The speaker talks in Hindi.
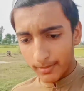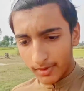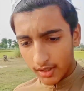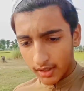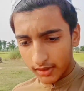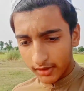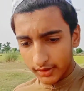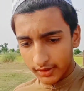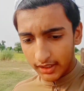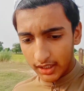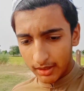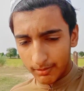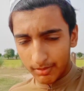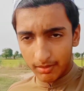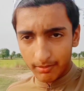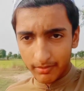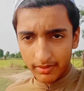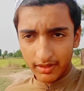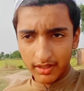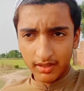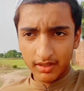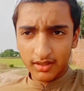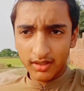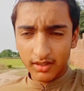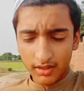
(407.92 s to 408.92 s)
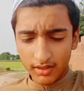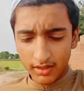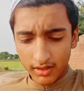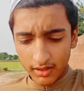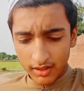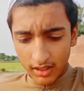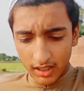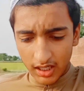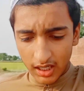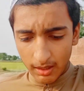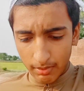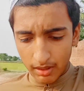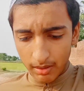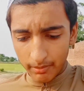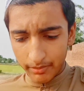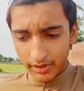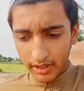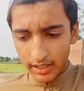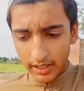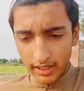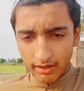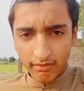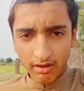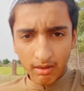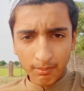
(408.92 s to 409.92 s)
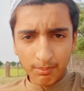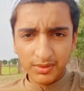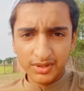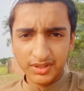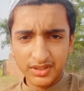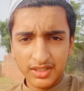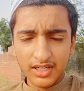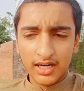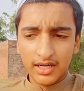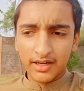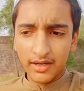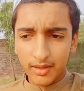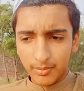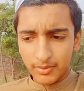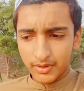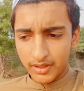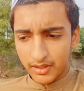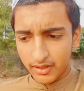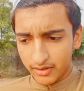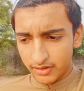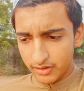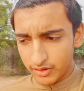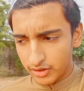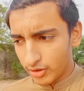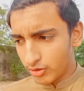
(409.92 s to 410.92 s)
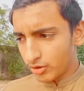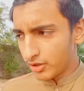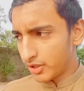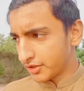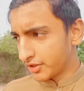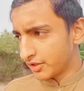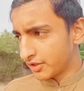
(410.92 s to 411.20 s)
तो मांग लिया अब हम अब हम जा रहे हैं वापस घर अपने चलो